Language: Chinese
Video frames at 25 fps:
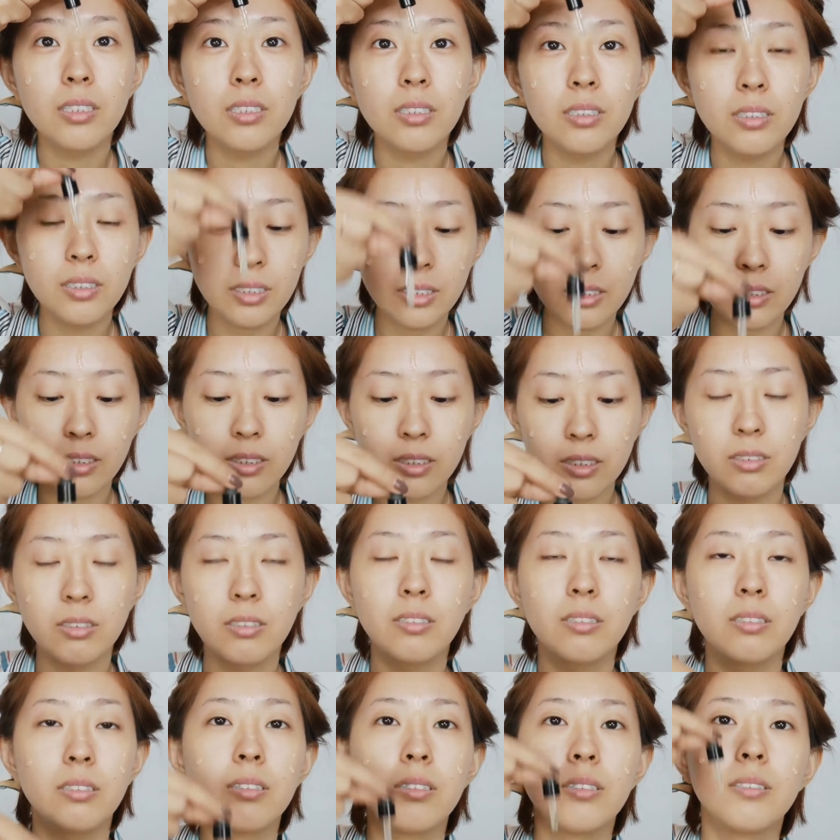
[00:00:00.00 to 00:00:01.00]
哎，
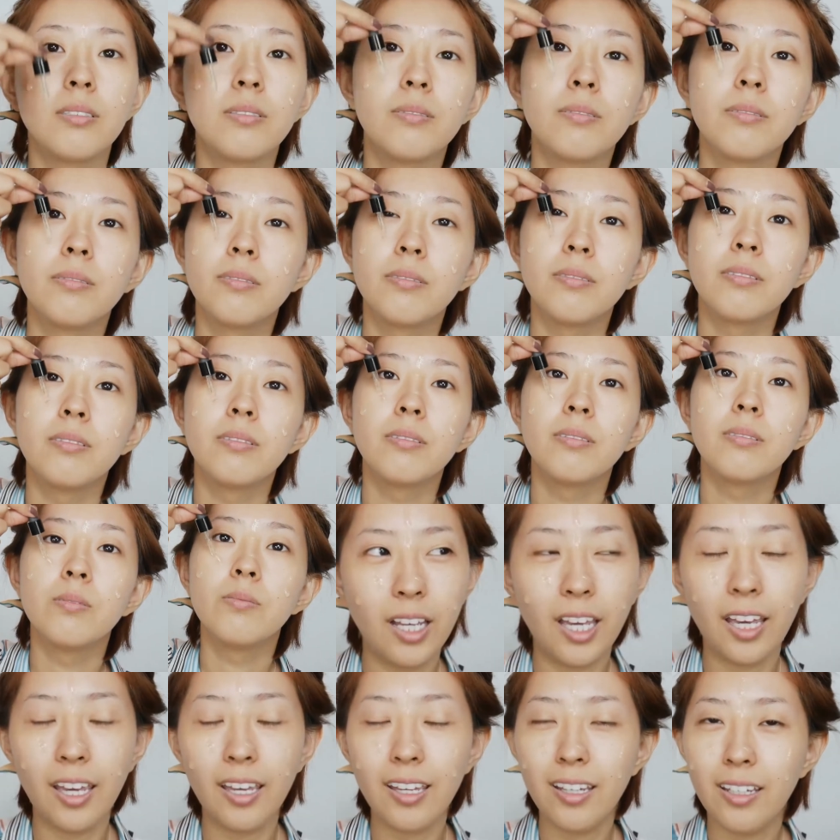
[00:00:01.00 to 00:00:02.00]
嗯，越多越好。
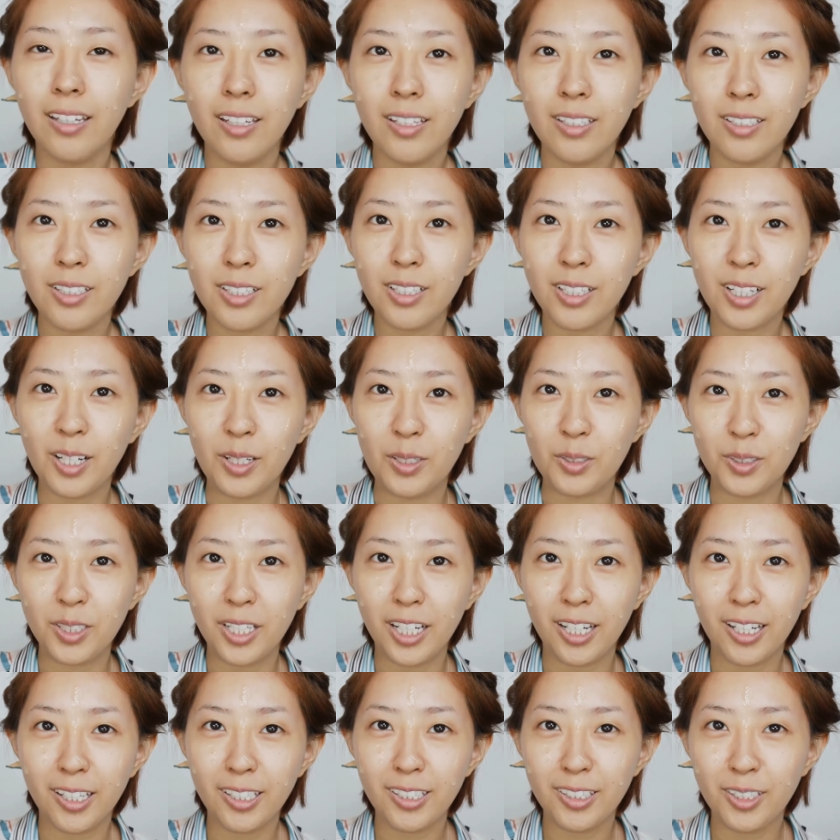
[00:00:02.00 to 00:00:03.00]
哎，这个感觉
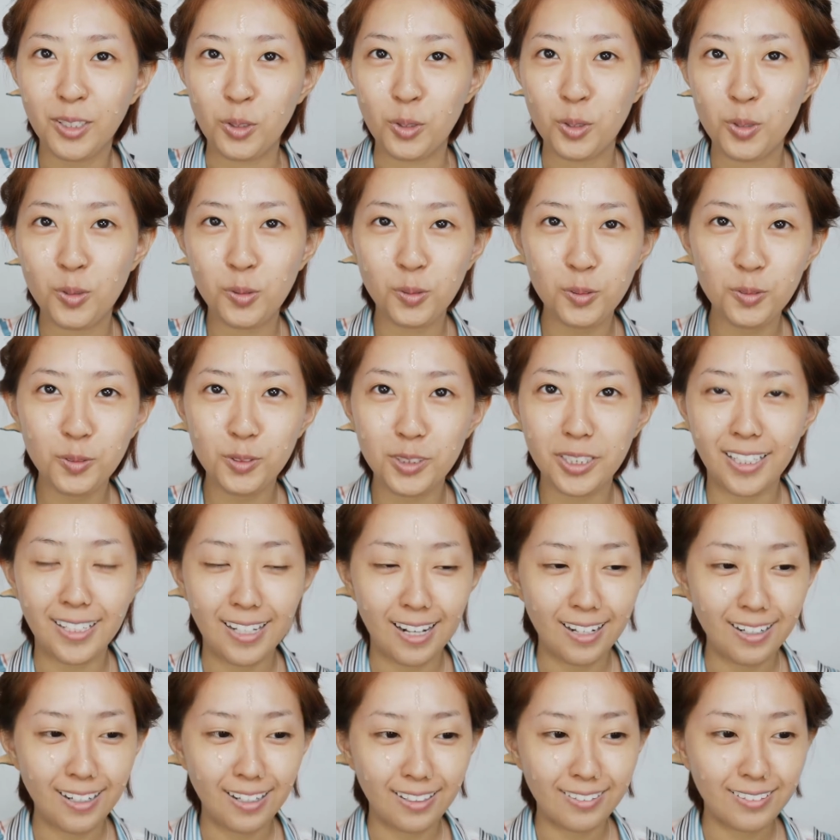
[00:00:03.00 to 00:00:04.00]
还挺舒服的，
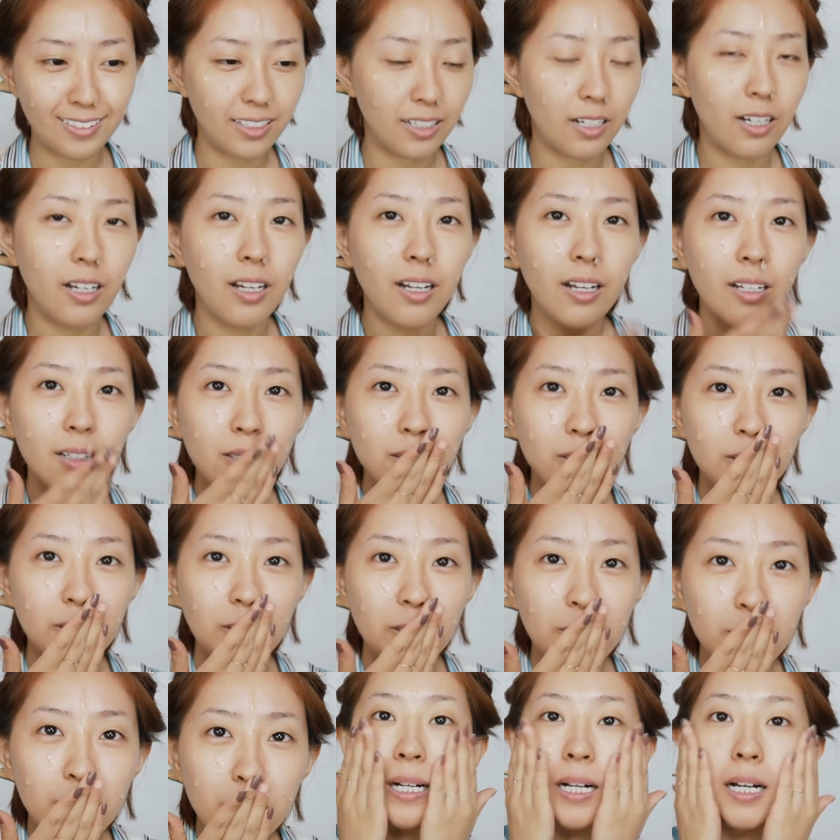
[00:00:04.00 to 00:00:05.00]
凉凉的。
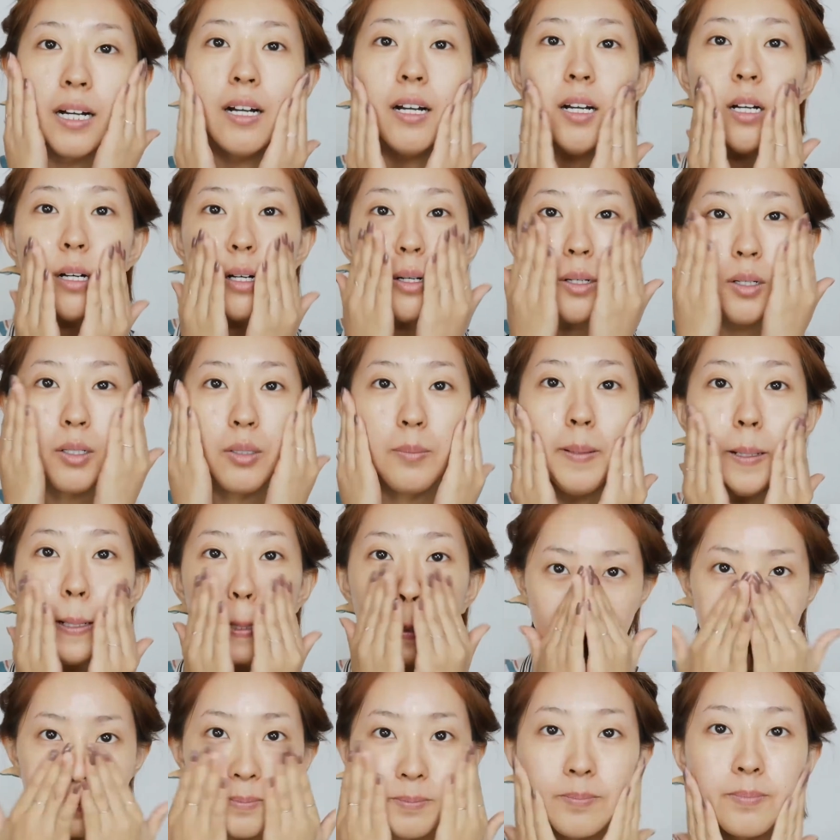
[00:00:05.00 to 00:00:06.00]
好，
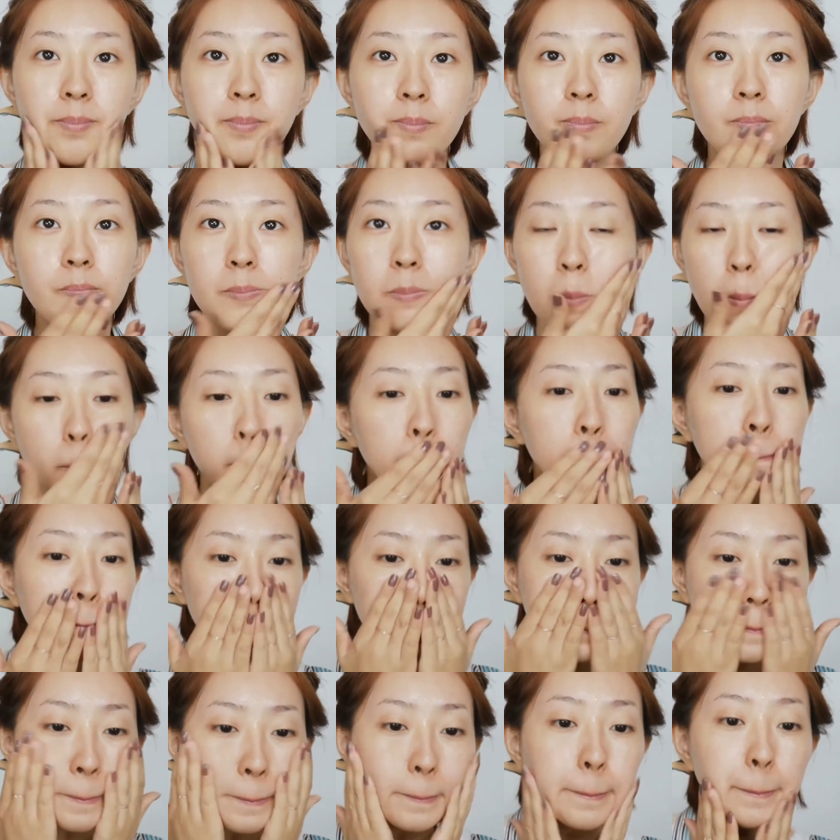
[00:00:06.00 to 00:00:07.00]
把脸上
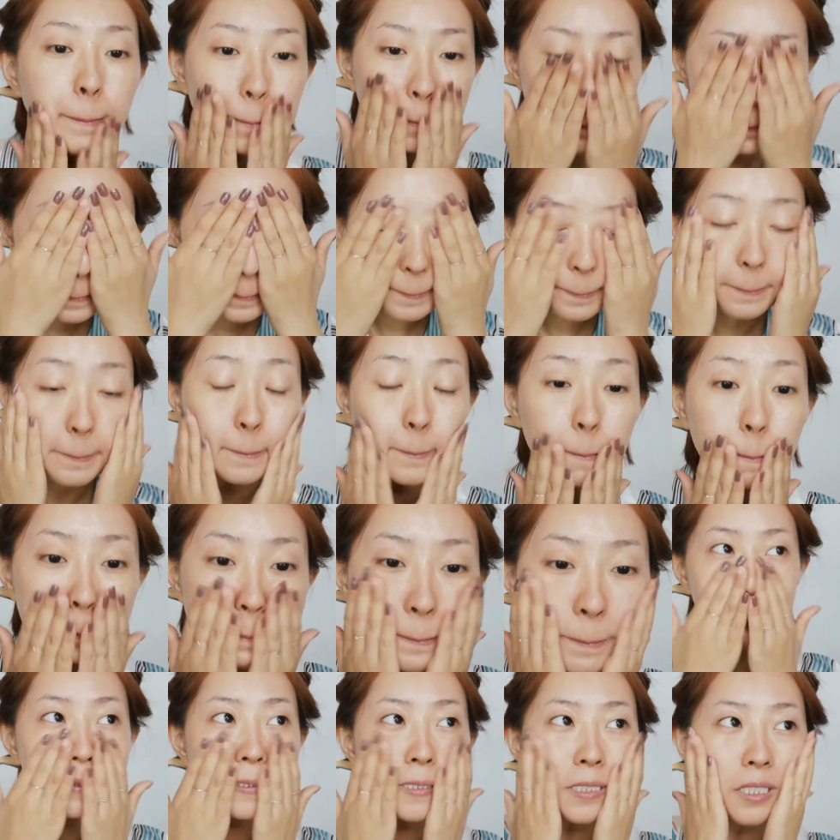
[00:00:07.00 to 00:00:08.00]
涂开。
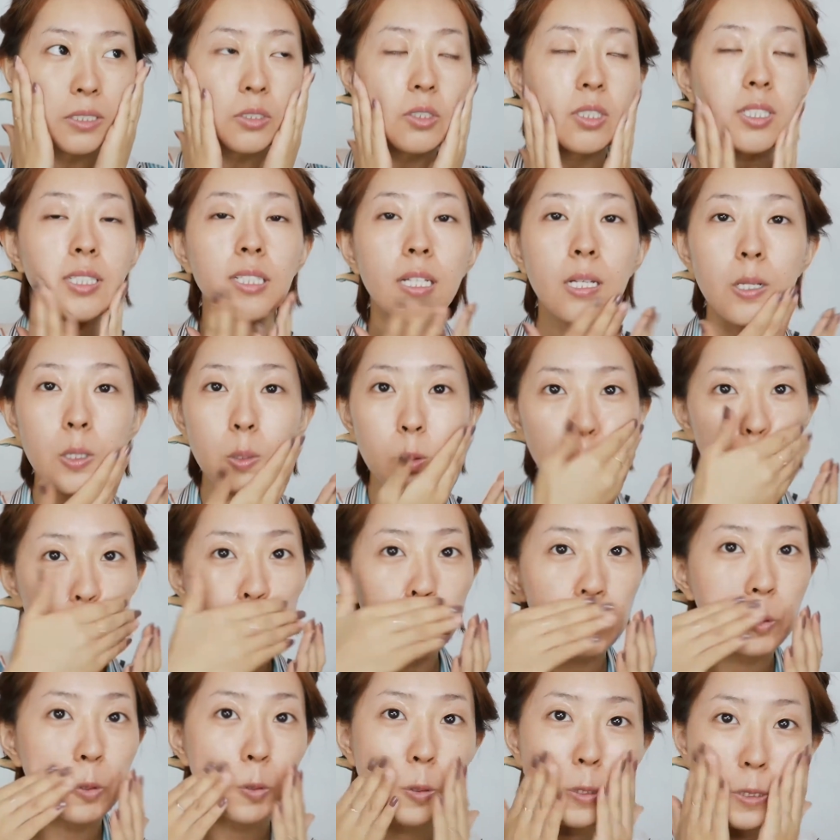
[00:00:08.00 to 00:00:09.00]
这个妆前
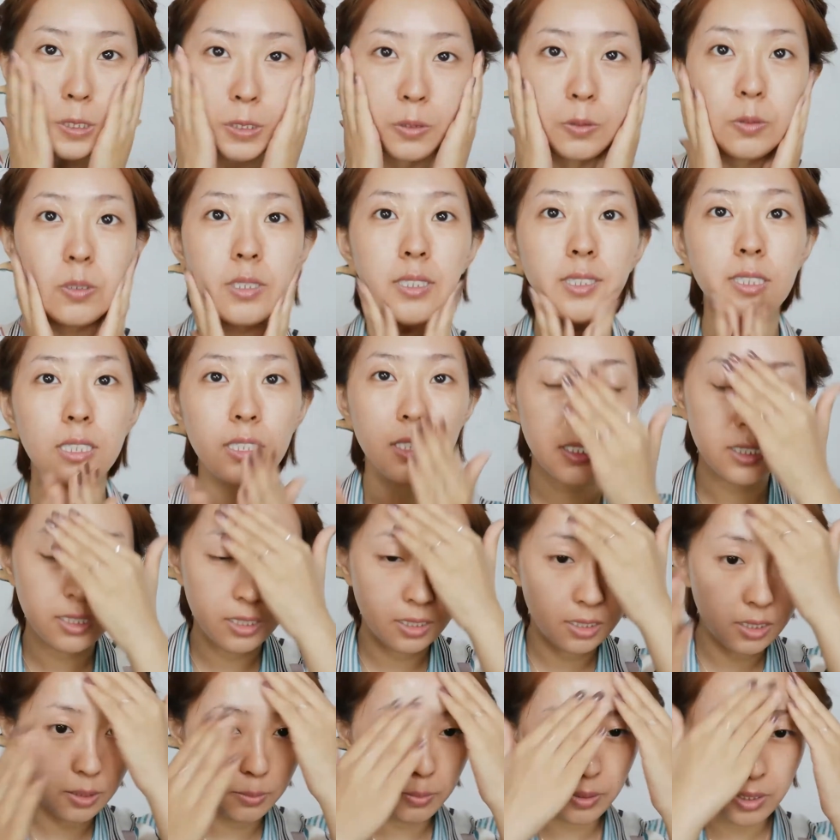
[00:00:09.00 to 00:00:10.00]
乳是我一直
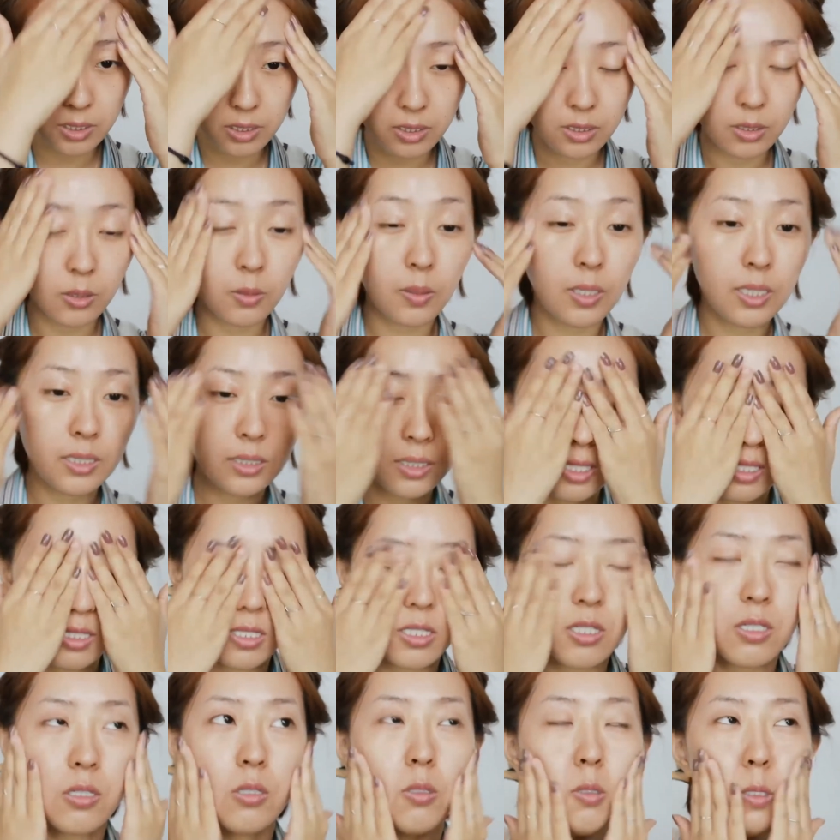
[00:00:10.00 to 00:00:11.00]
特别喜欢的
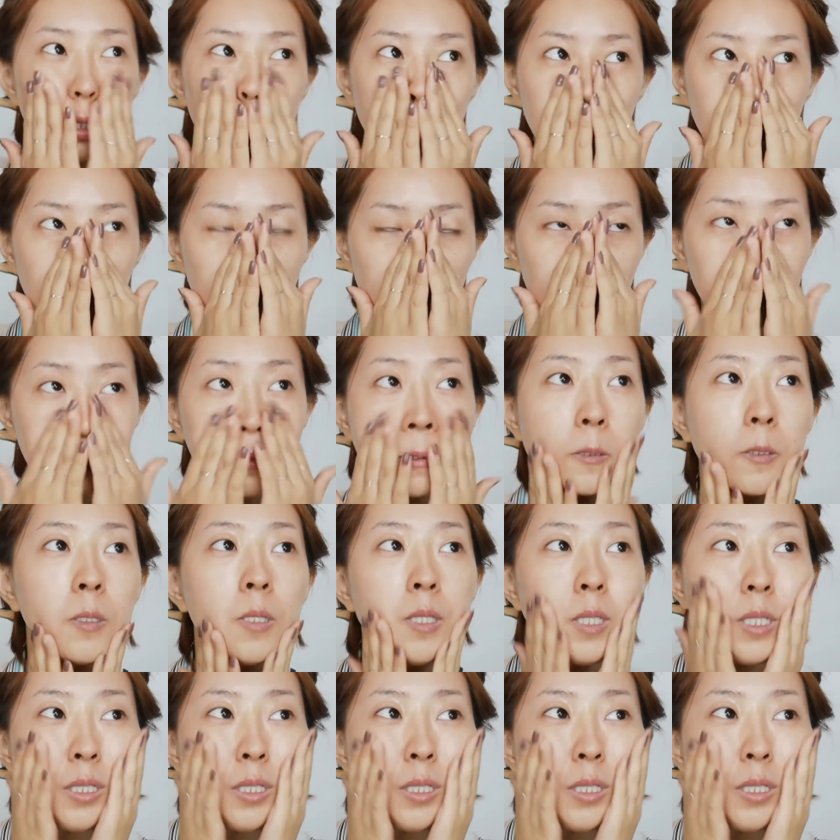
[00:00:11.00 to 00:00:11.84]
滋润型的